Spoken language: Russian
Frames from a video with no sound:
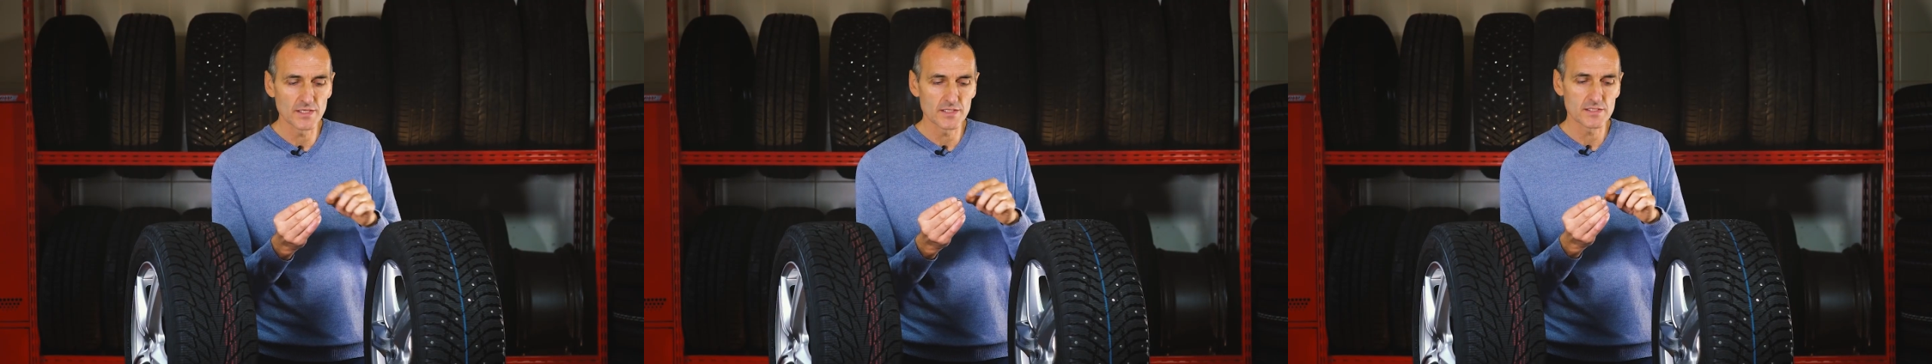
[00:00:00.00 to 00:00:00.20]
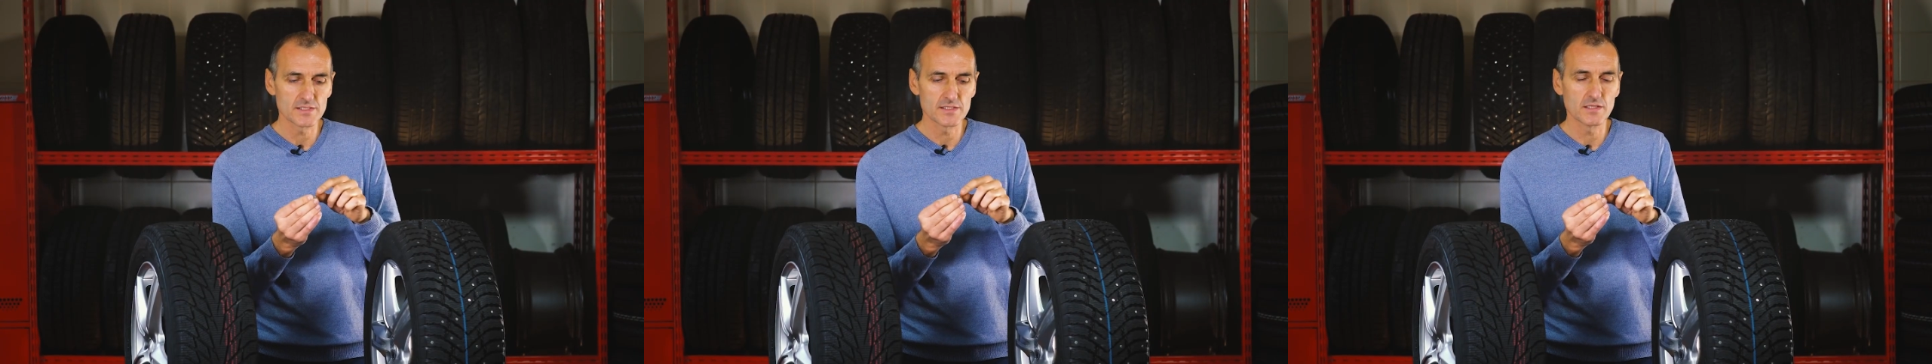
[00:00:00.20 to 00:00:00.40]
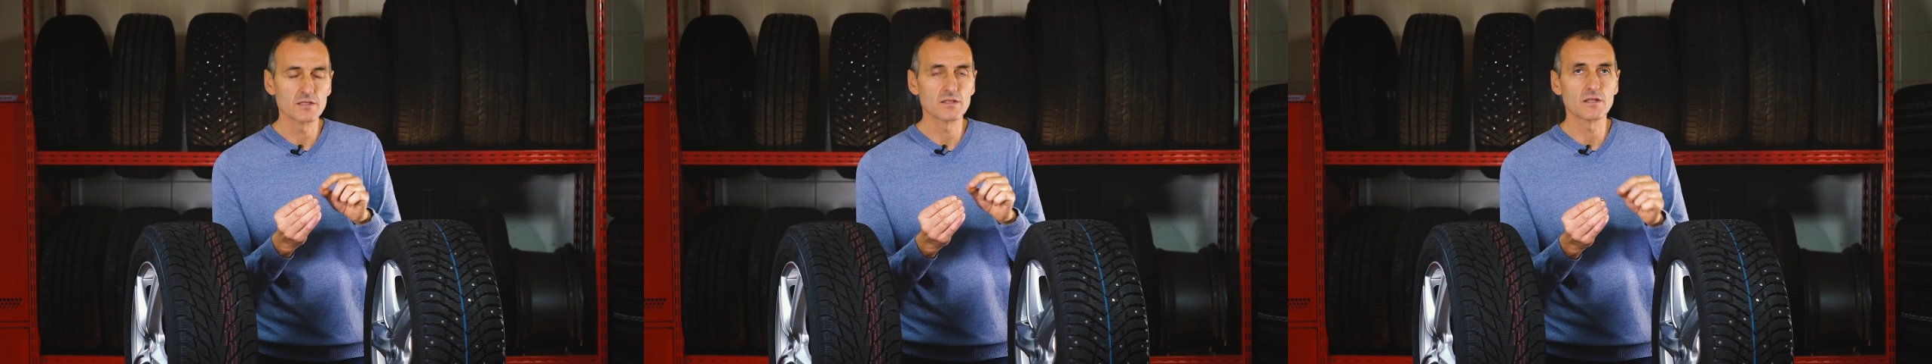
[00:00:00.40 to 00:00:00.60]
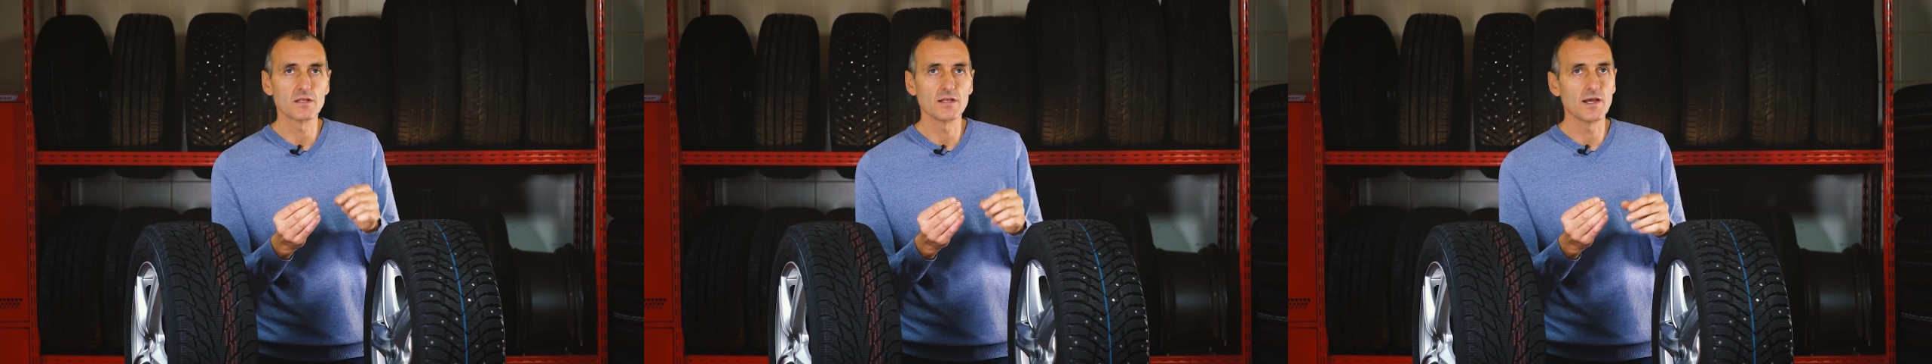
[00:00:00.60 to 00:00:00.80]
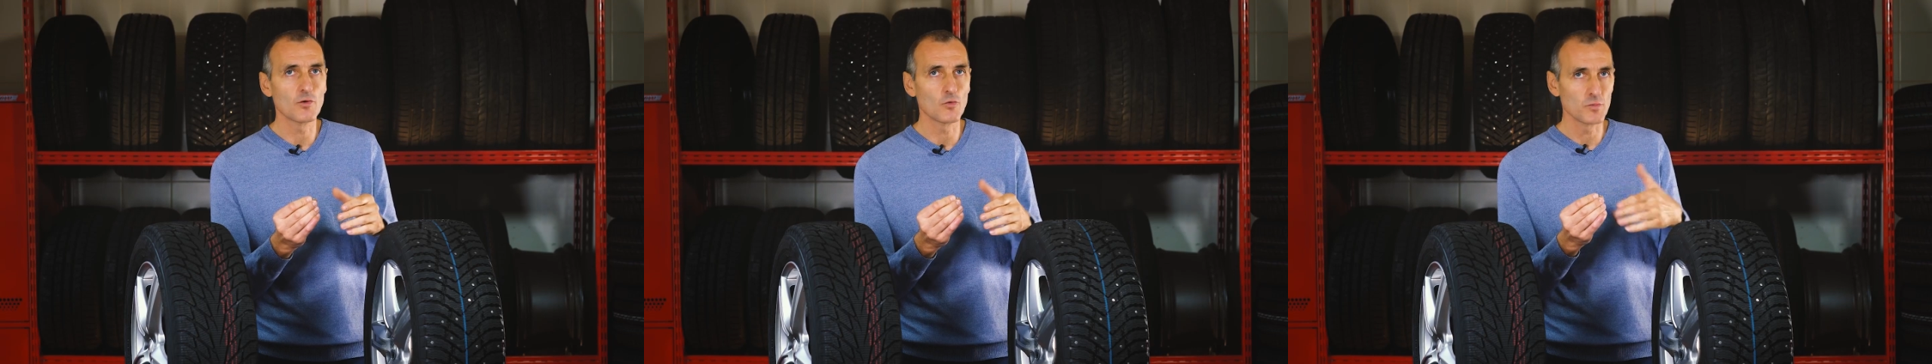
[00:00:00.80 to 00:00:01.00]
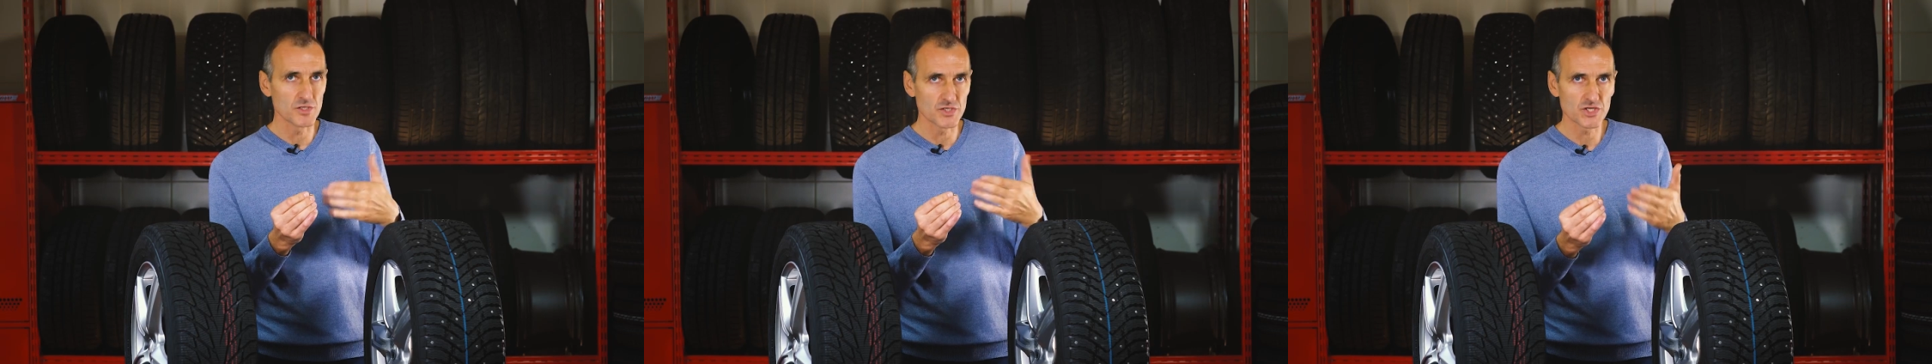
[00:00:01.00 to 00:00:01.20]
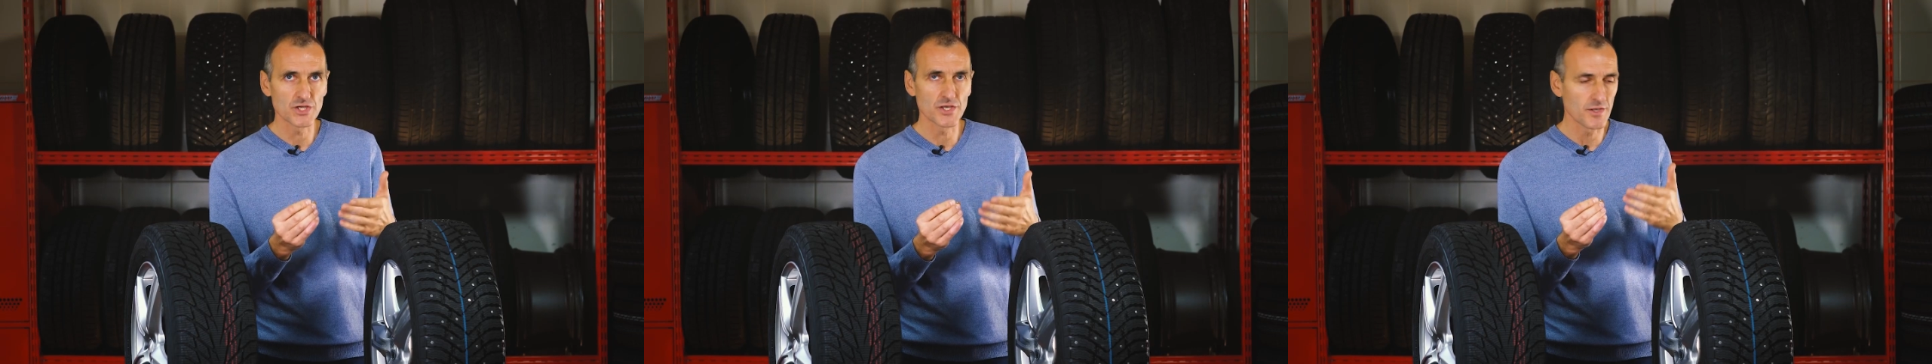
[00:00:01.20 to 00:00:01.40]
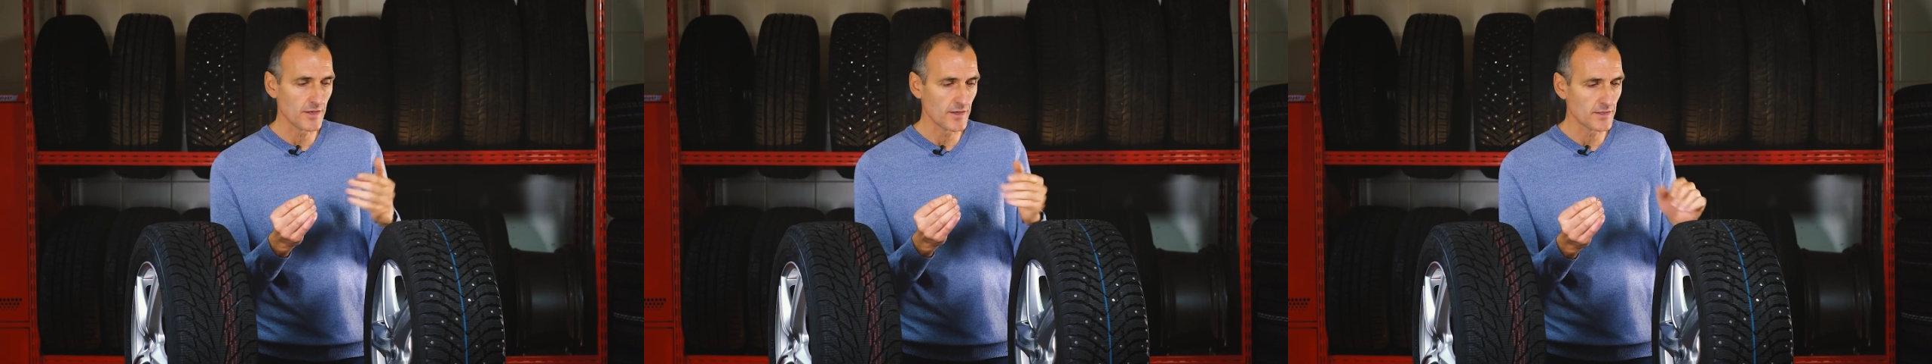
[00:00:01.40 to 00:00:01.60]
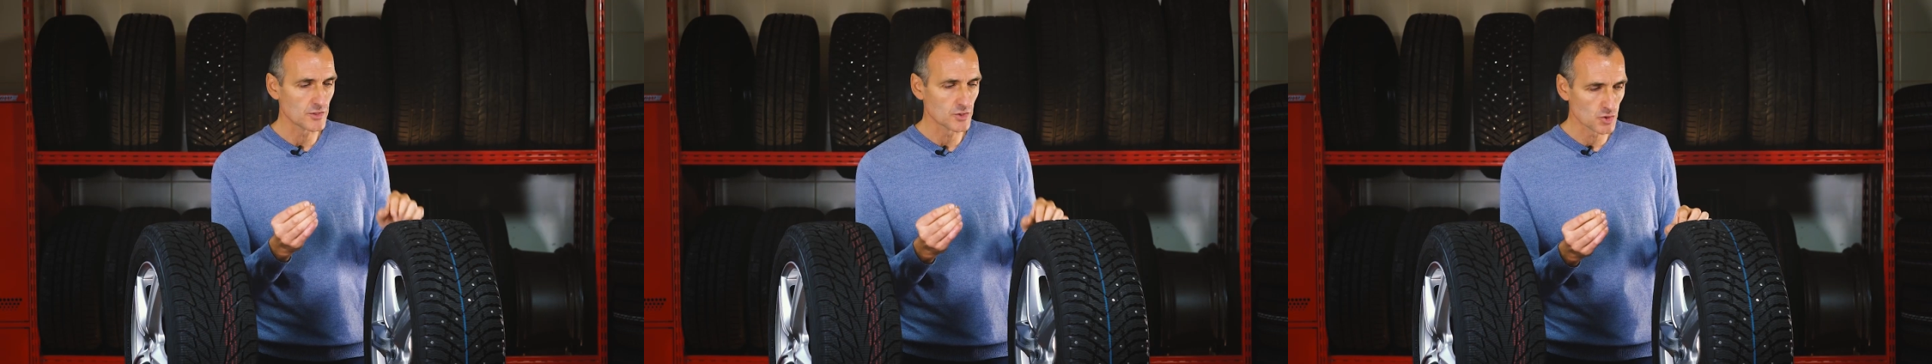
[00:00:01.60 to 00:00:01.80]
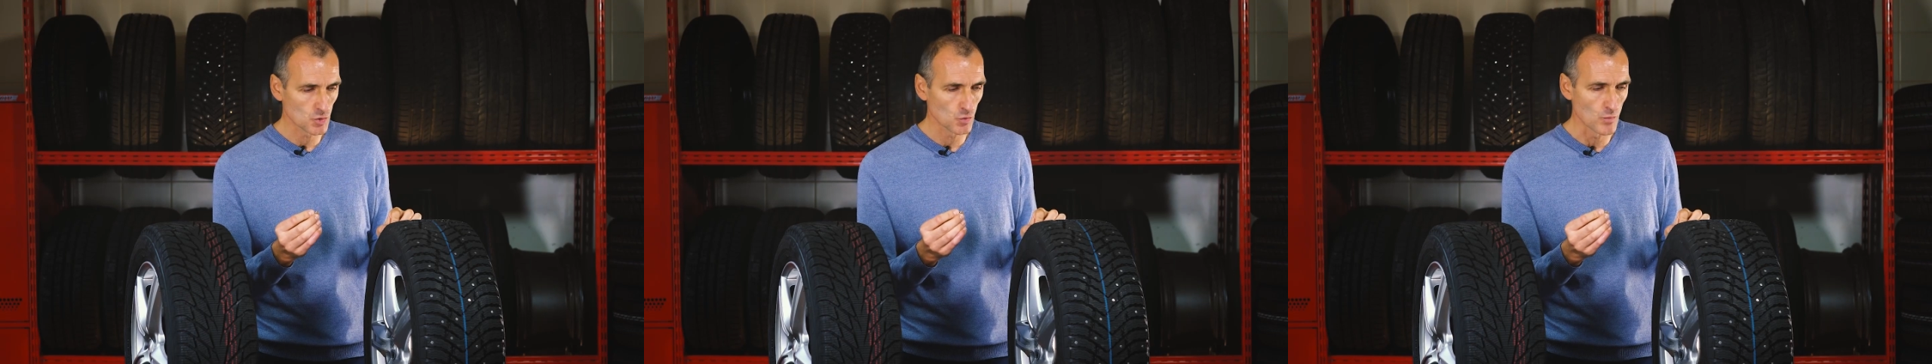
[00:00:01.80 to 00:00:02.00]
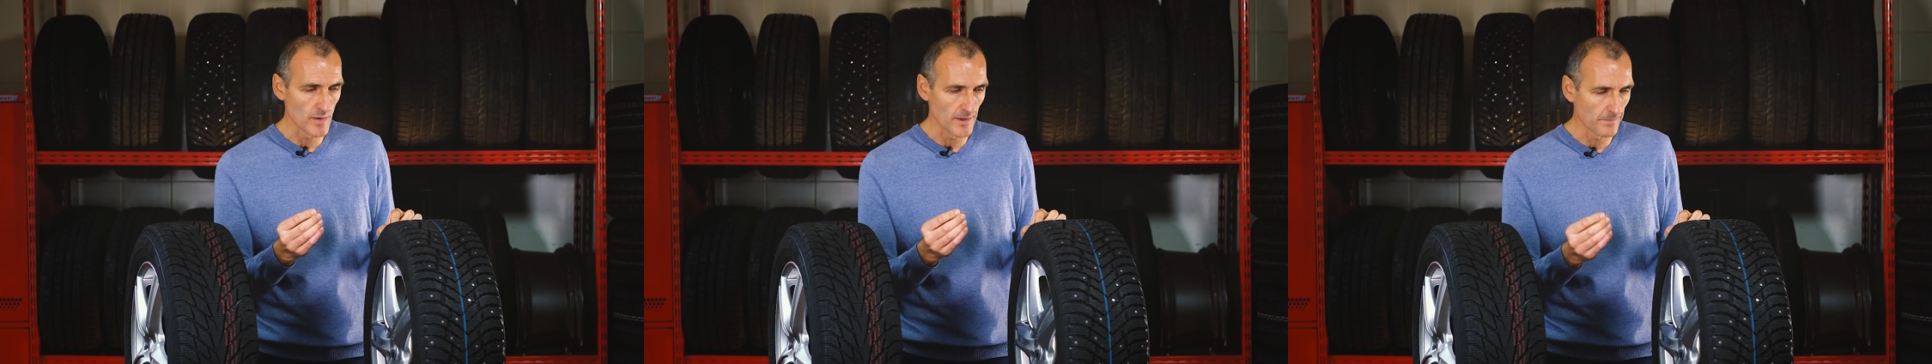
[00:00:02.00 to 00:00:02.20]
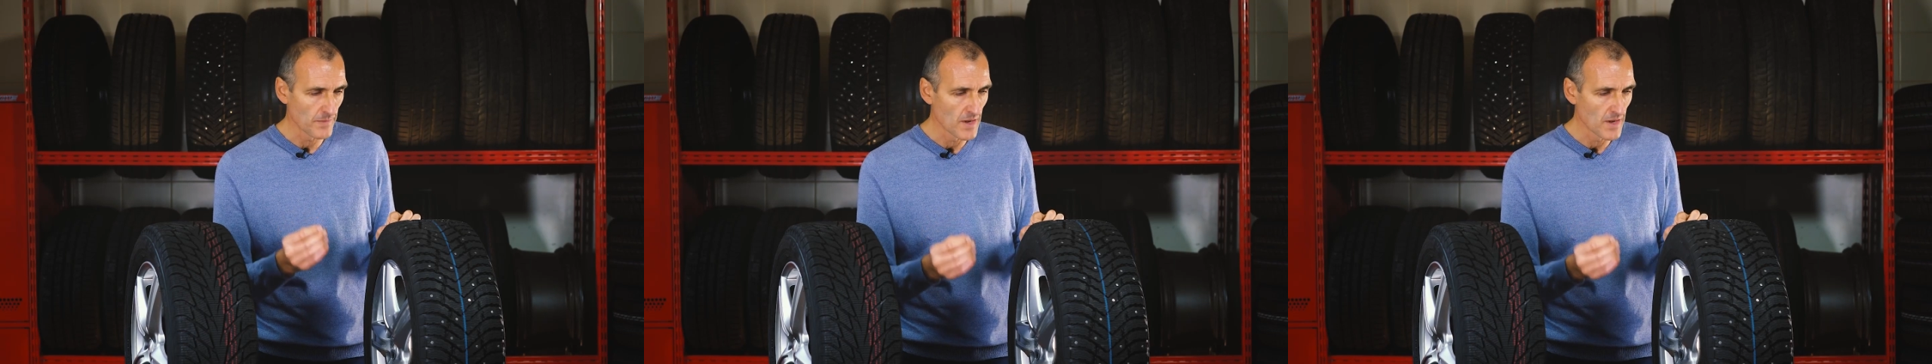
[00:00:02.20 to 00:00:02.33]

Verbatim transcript: Это сделано для уменьшения шума.